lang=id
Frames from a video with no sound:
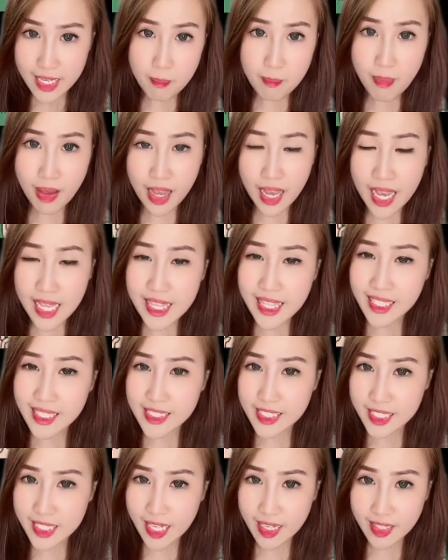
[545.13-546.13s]
Makanya
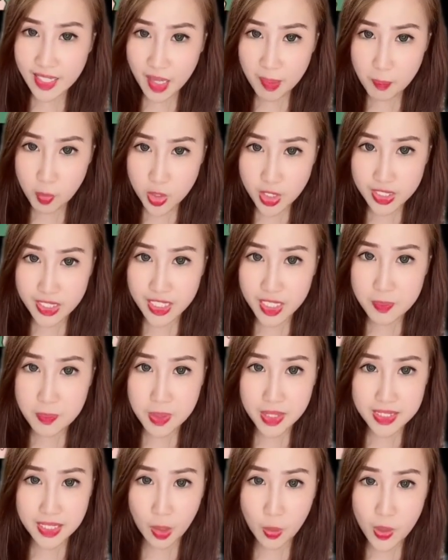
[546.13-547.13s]
ketika geng monyet ini
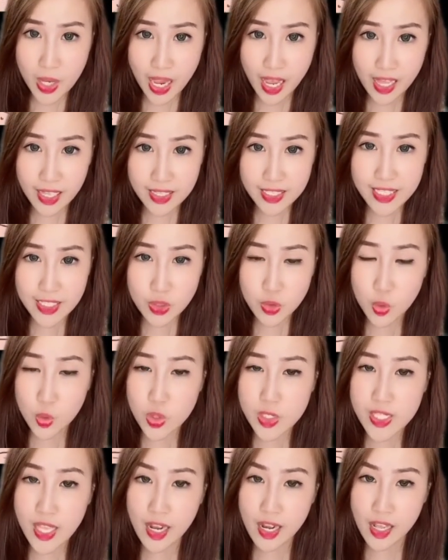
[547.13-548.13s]
mengetahui hal itu,
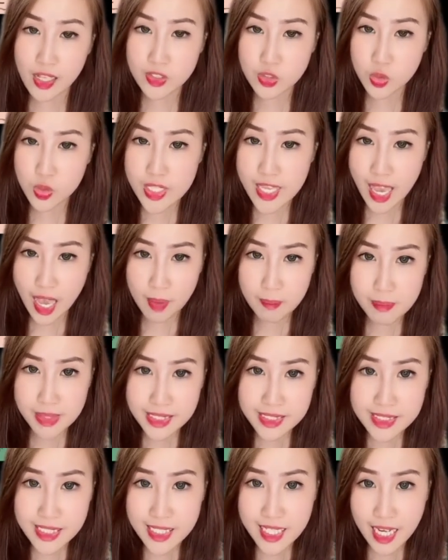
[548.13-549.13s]
dia langsung
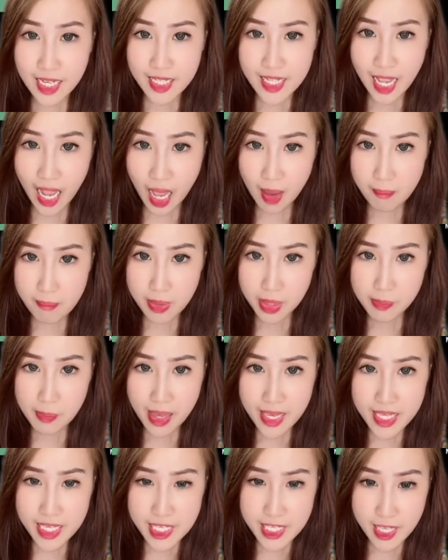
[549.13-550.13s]
dihabisi dan diambil
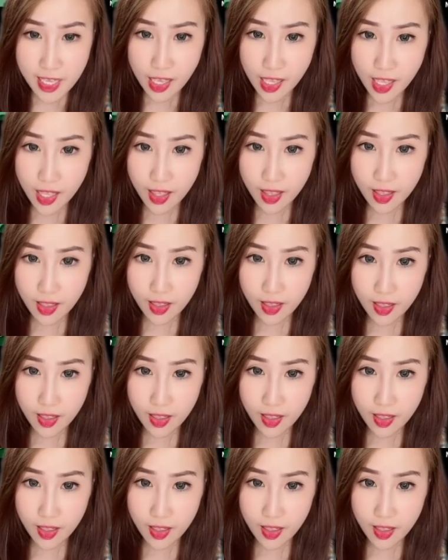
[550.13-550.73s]
bayinya.